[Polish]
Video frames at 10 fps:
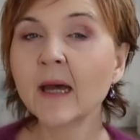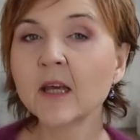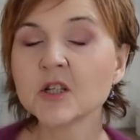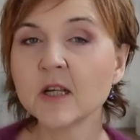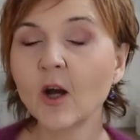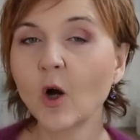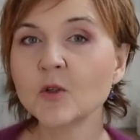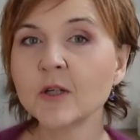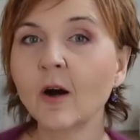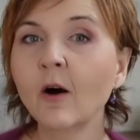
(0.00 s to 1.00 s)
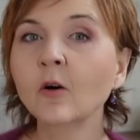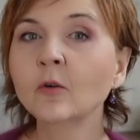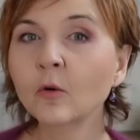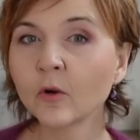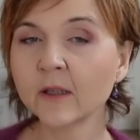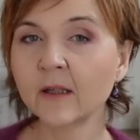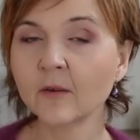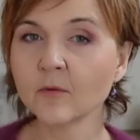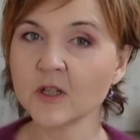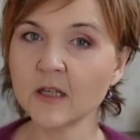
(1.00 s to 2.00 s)
Ja, jeżeli chodzi o
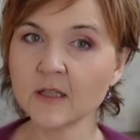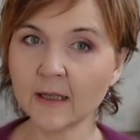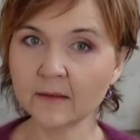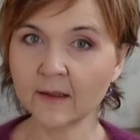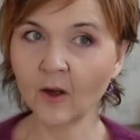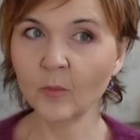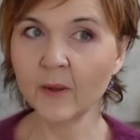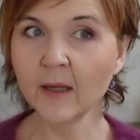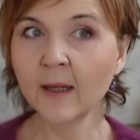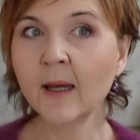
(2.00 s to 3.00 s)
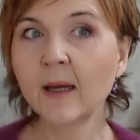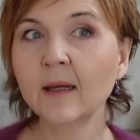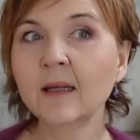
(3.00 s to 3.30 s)
górną część garderoby,